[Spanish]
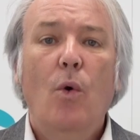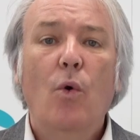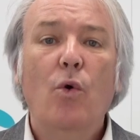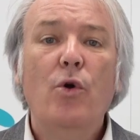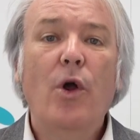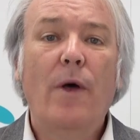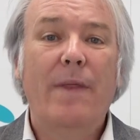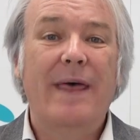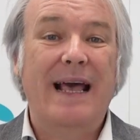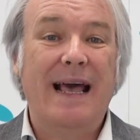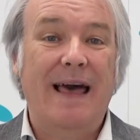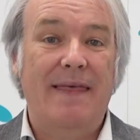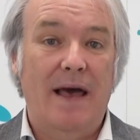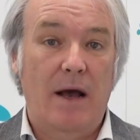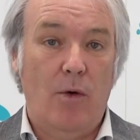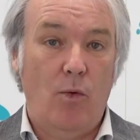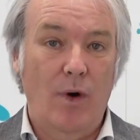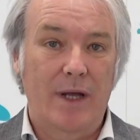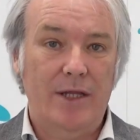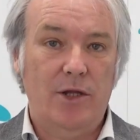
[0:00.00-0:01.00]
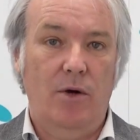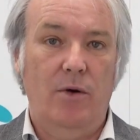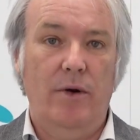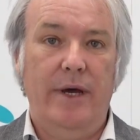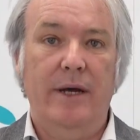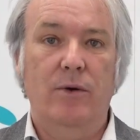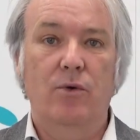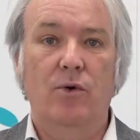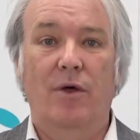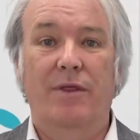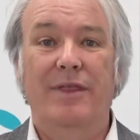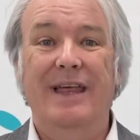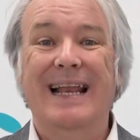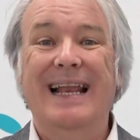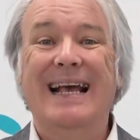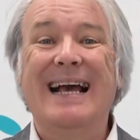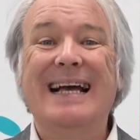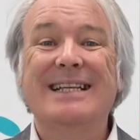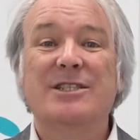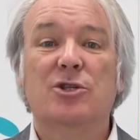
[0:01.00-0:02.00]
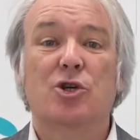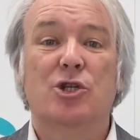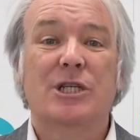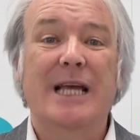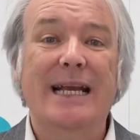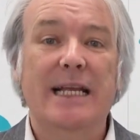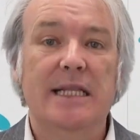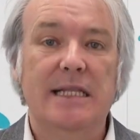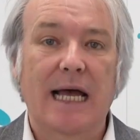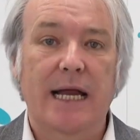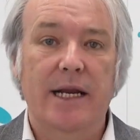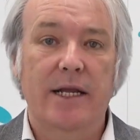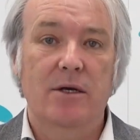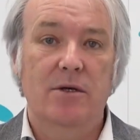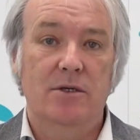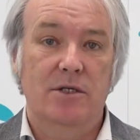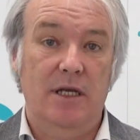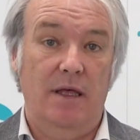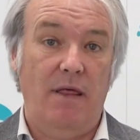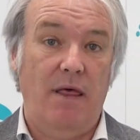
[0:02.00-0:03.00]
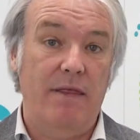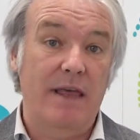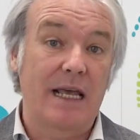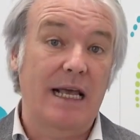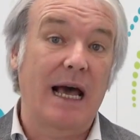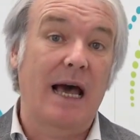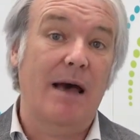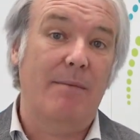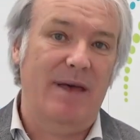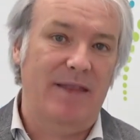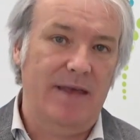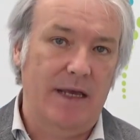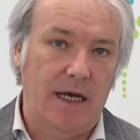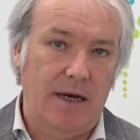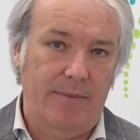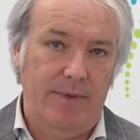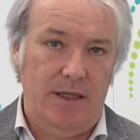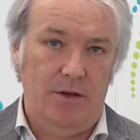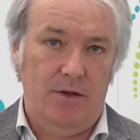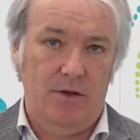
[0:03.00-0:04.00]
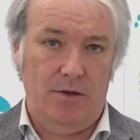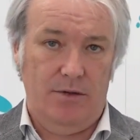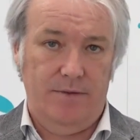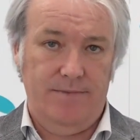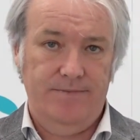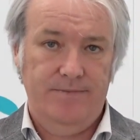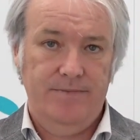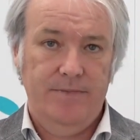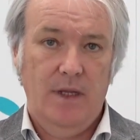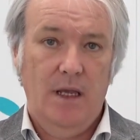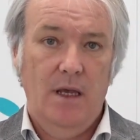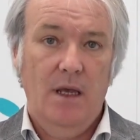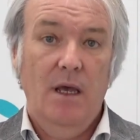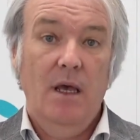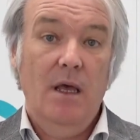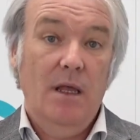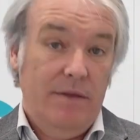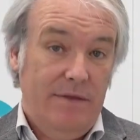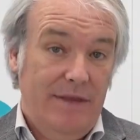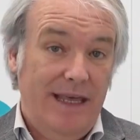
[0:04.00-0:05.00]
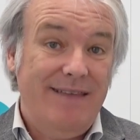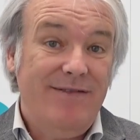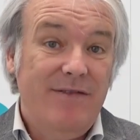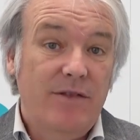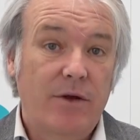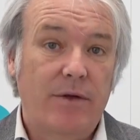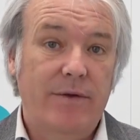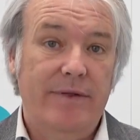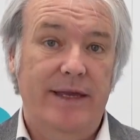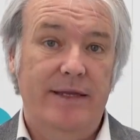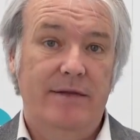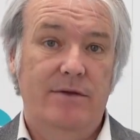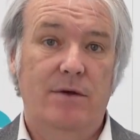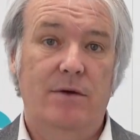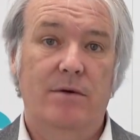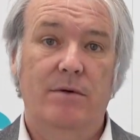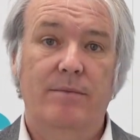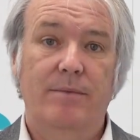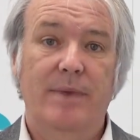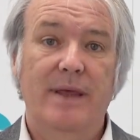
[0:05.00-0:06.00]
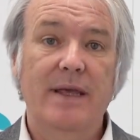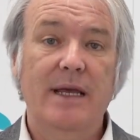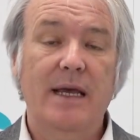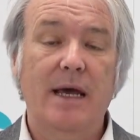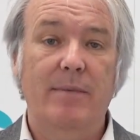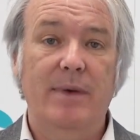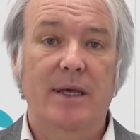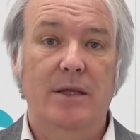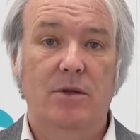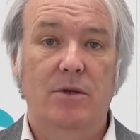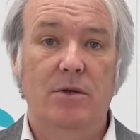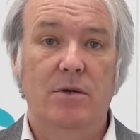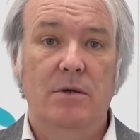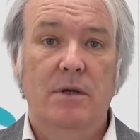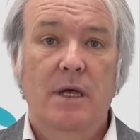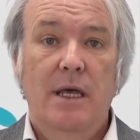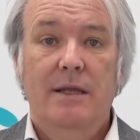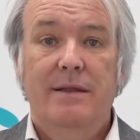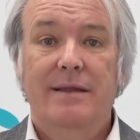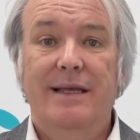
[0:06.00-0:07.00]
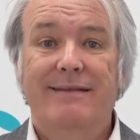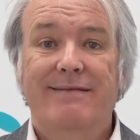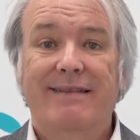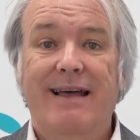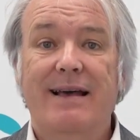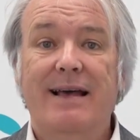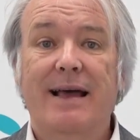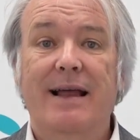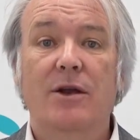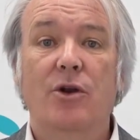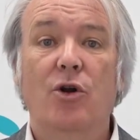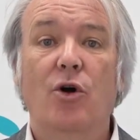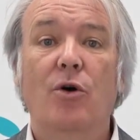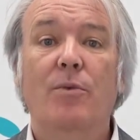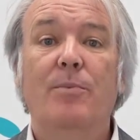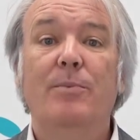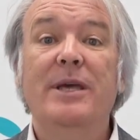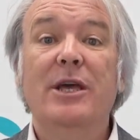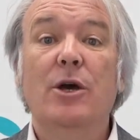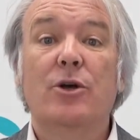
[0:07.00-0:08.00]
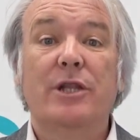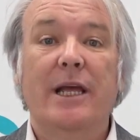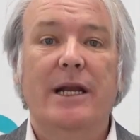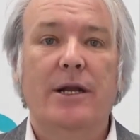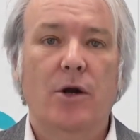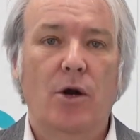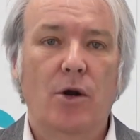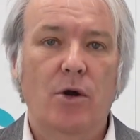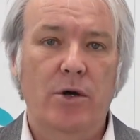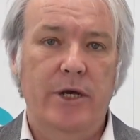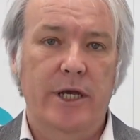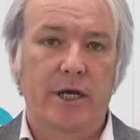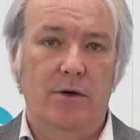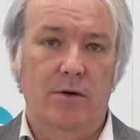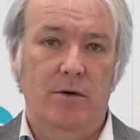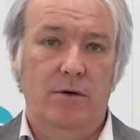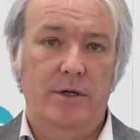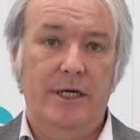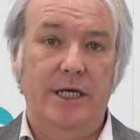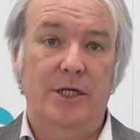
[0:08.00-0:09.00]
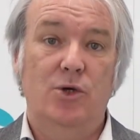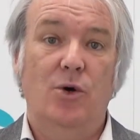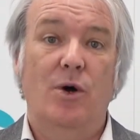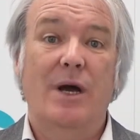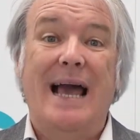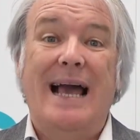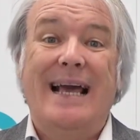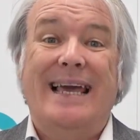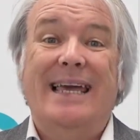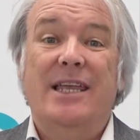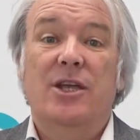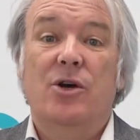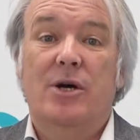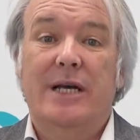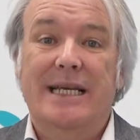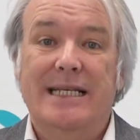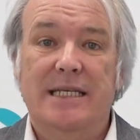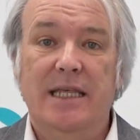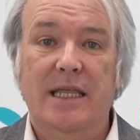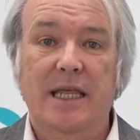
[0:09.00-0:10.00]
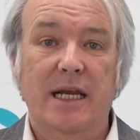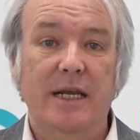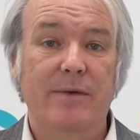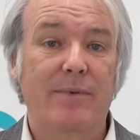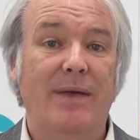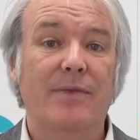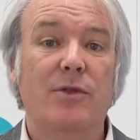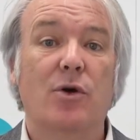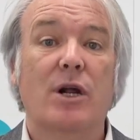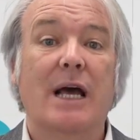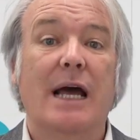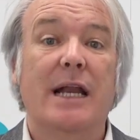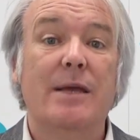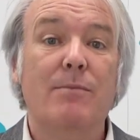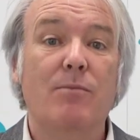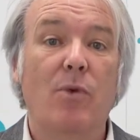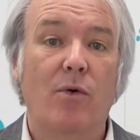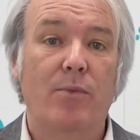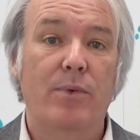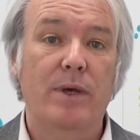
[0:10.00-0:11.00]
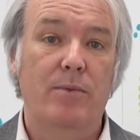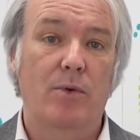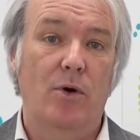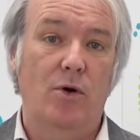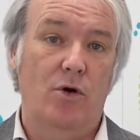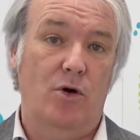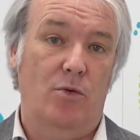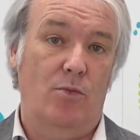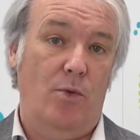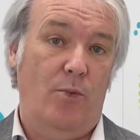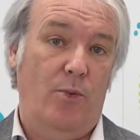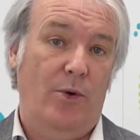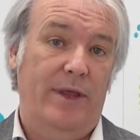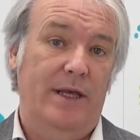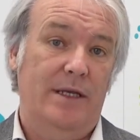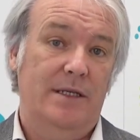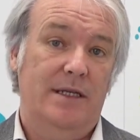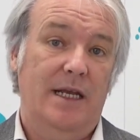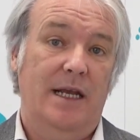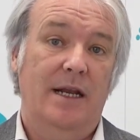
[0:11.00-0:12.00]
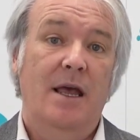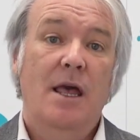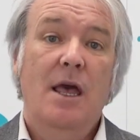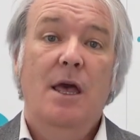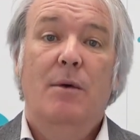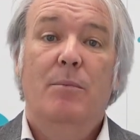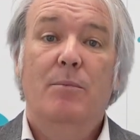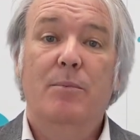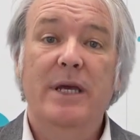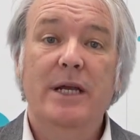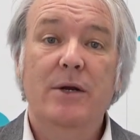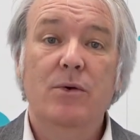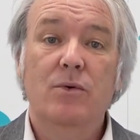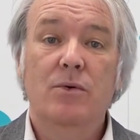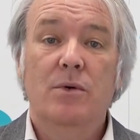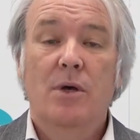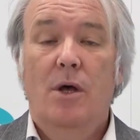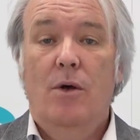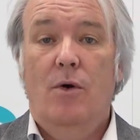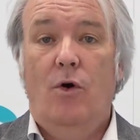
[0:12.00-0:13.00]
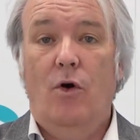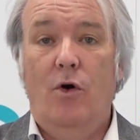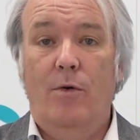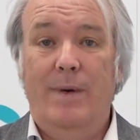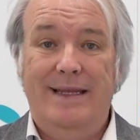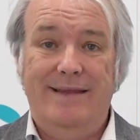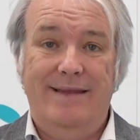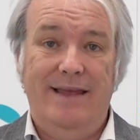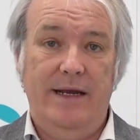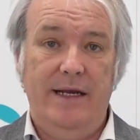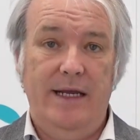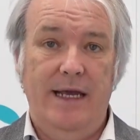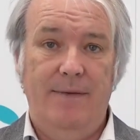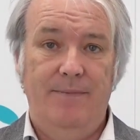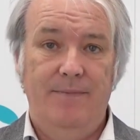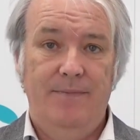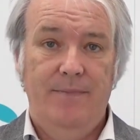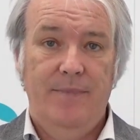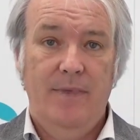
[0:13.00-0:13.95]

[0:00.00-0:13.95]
Uno de cada cuatro euros del gasto sanitario se dedica a medicamentos. Dentro de estos medicamentos destacan los biotecnológicos, que son aquellos que se derivan de organismos vivos como pueden ser virus o bacterias.